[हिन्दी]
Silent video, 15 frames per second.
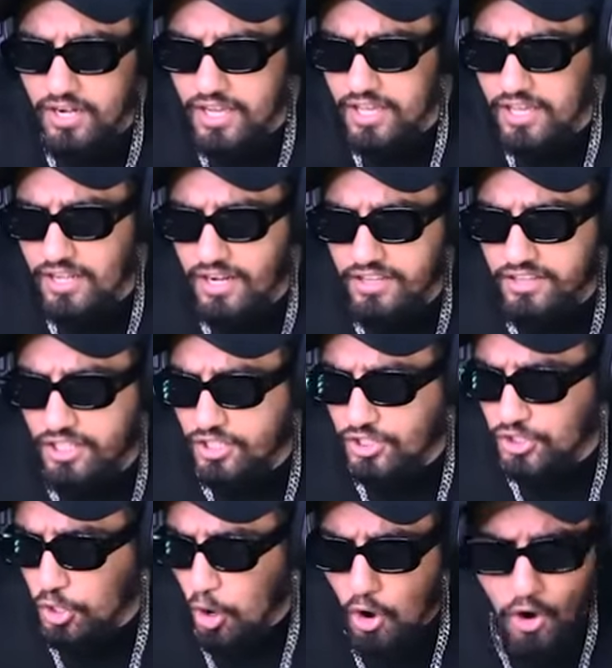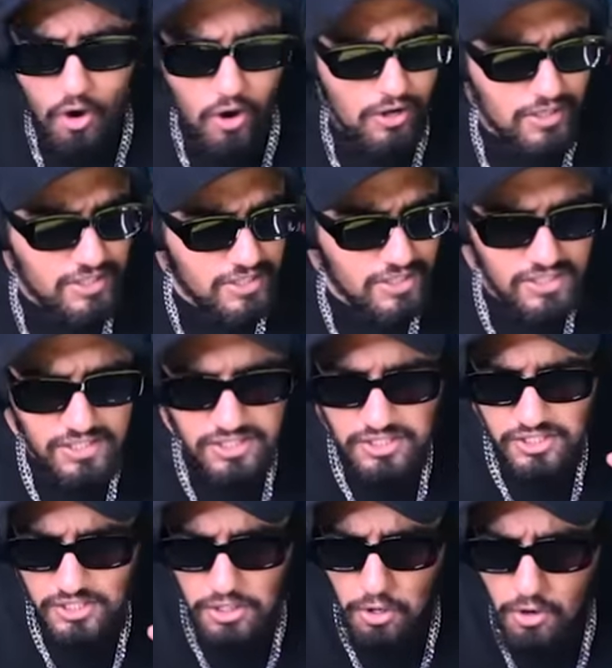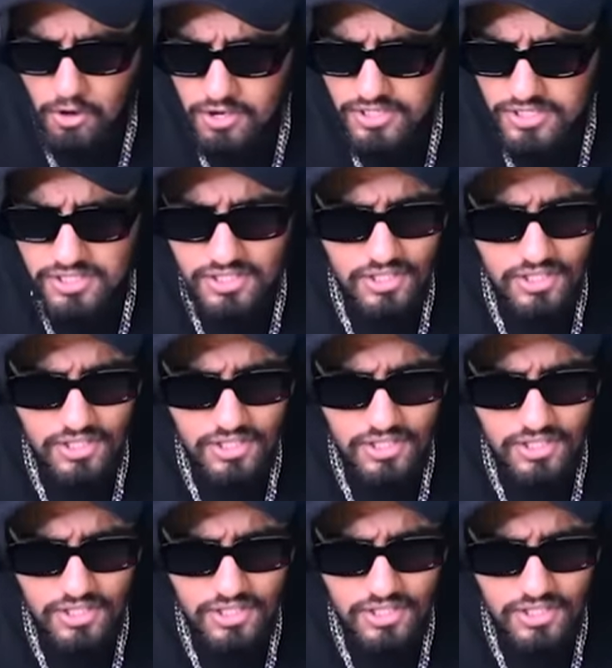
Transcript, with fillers: आर एयर एट द टॉस टॉस